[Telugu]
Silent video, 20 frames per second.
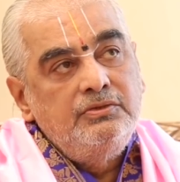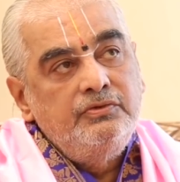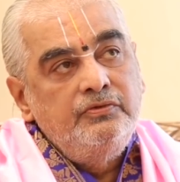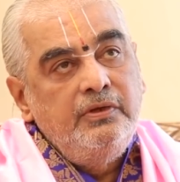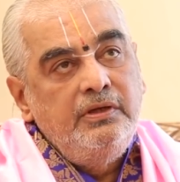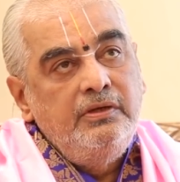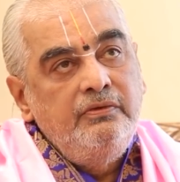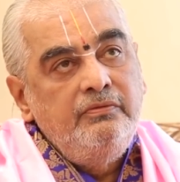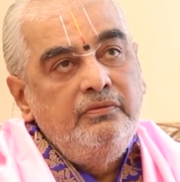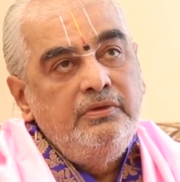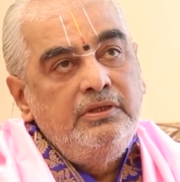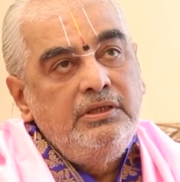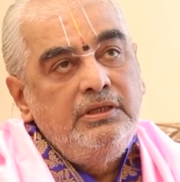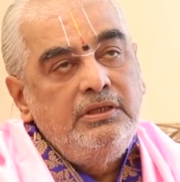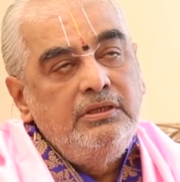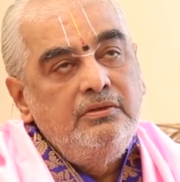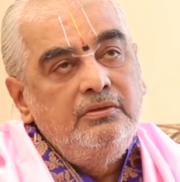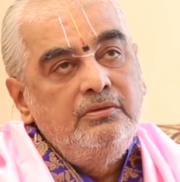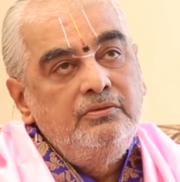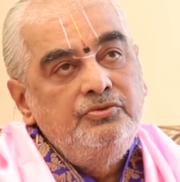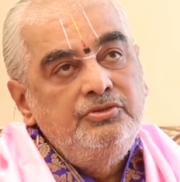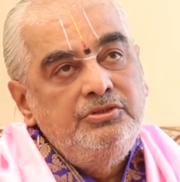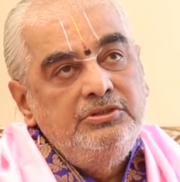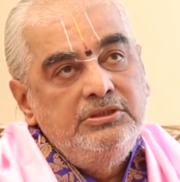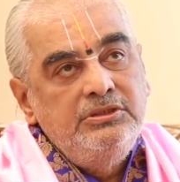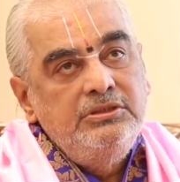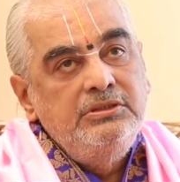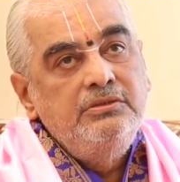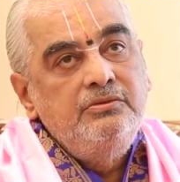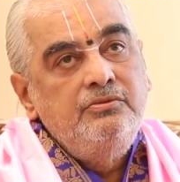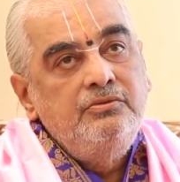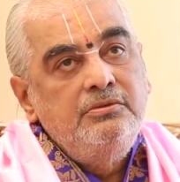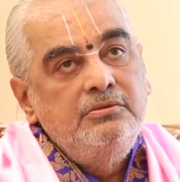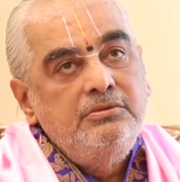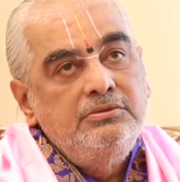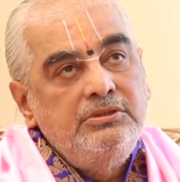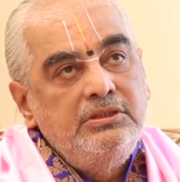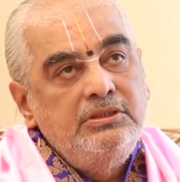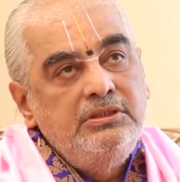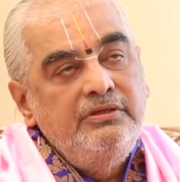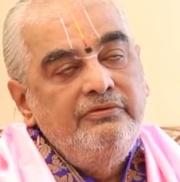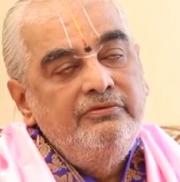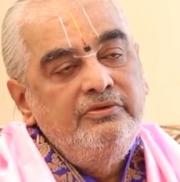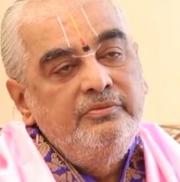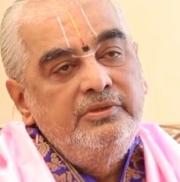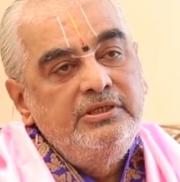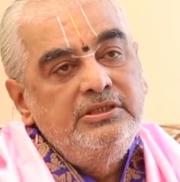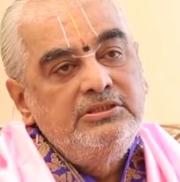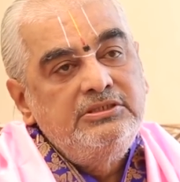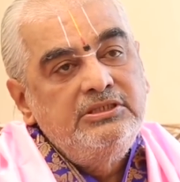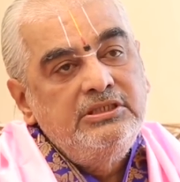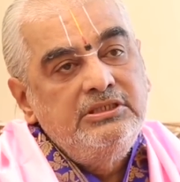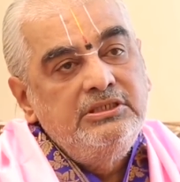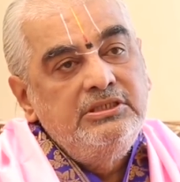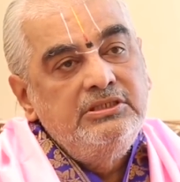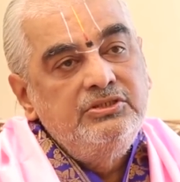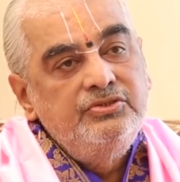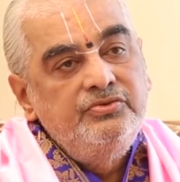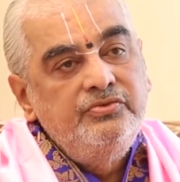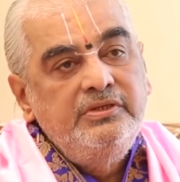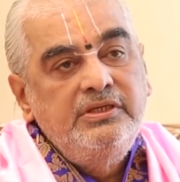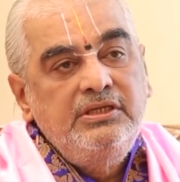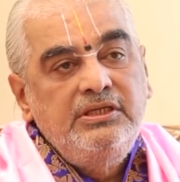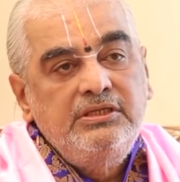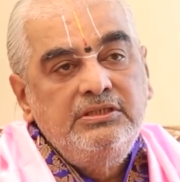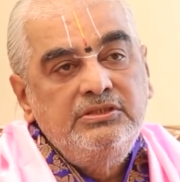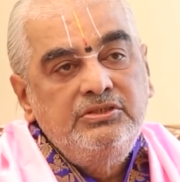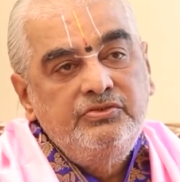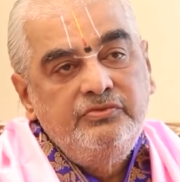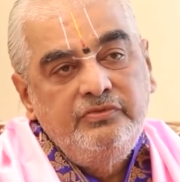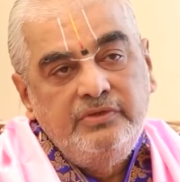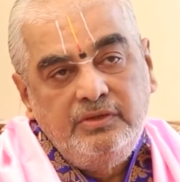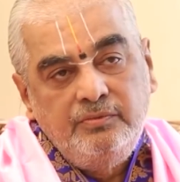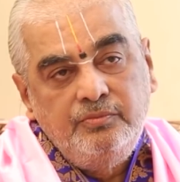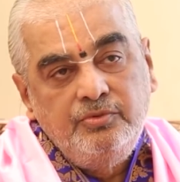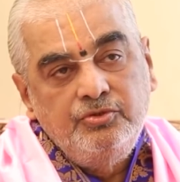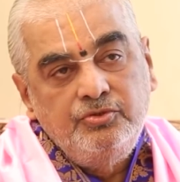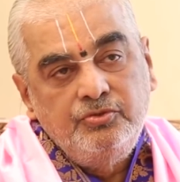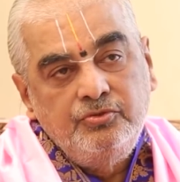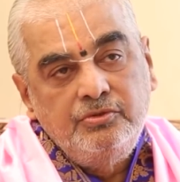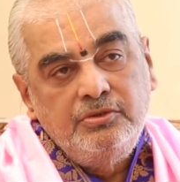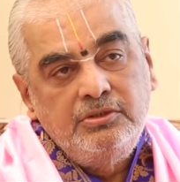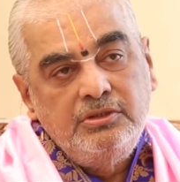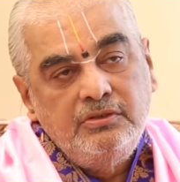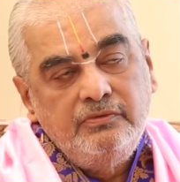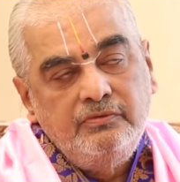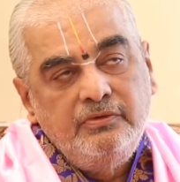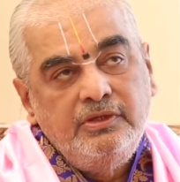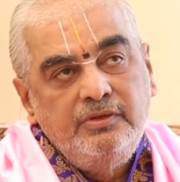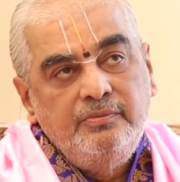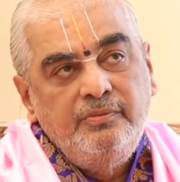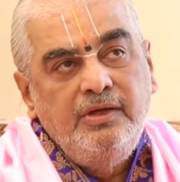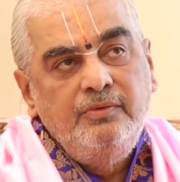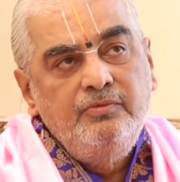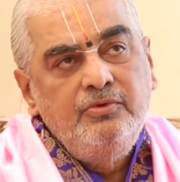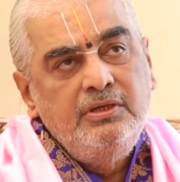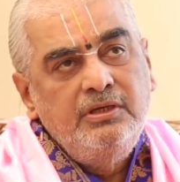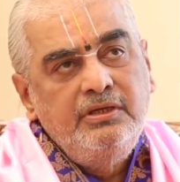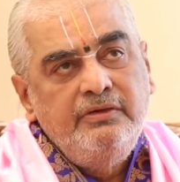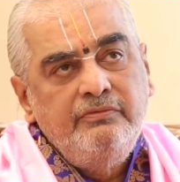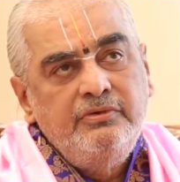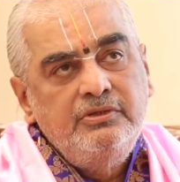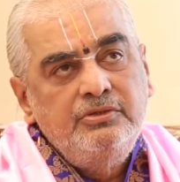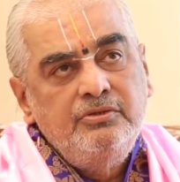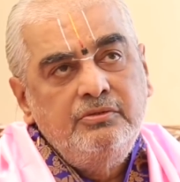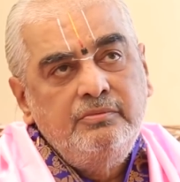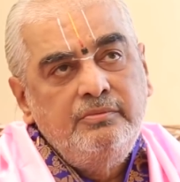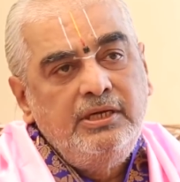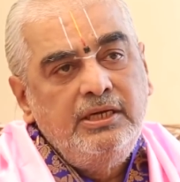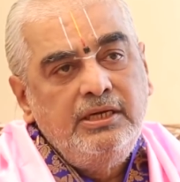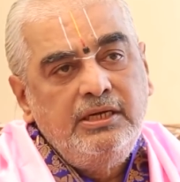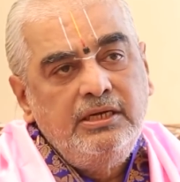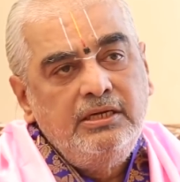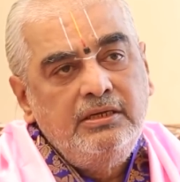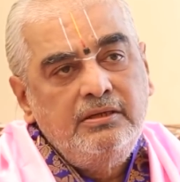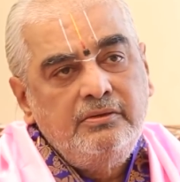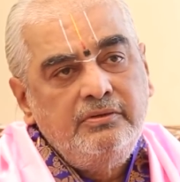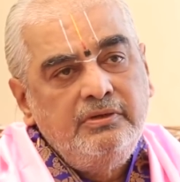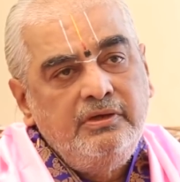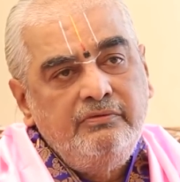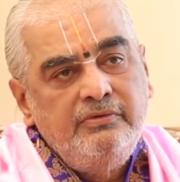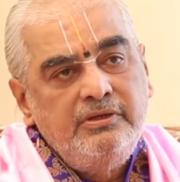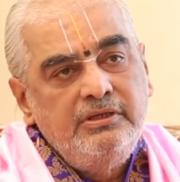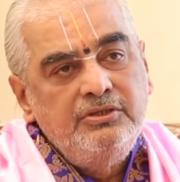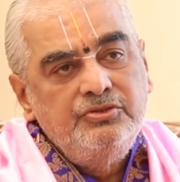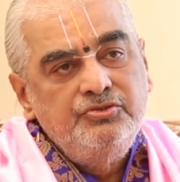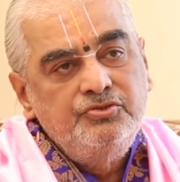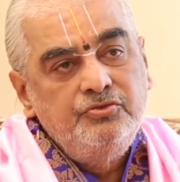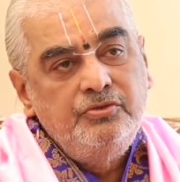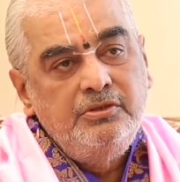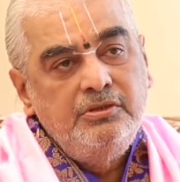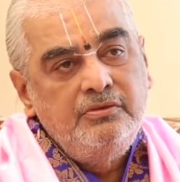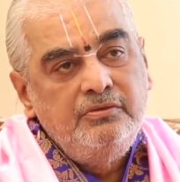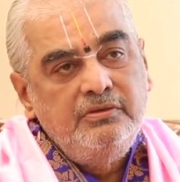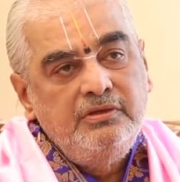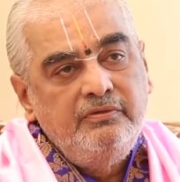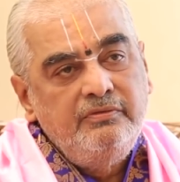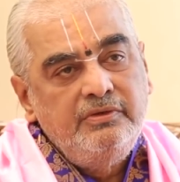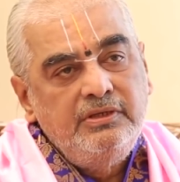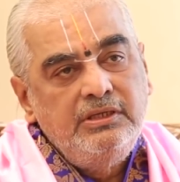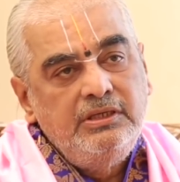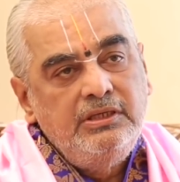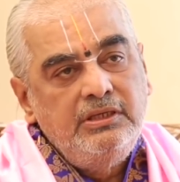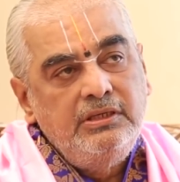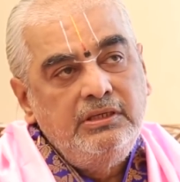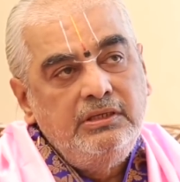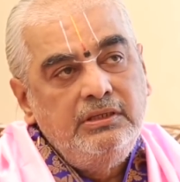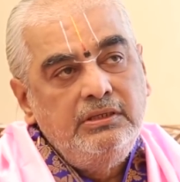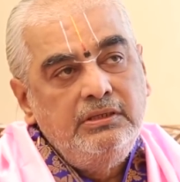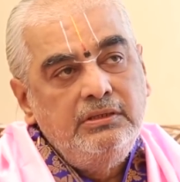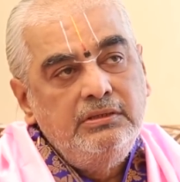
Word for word: స్వామివారి నుంచి కొంత దివ్యమైన శక్తిని స్వీకరించి వెళ్ళిపోతూ ఉంటారు వారు మామూలుగా ఎవరితో మాట్లాడరు ఎవరిని చూడరు ఎవరిని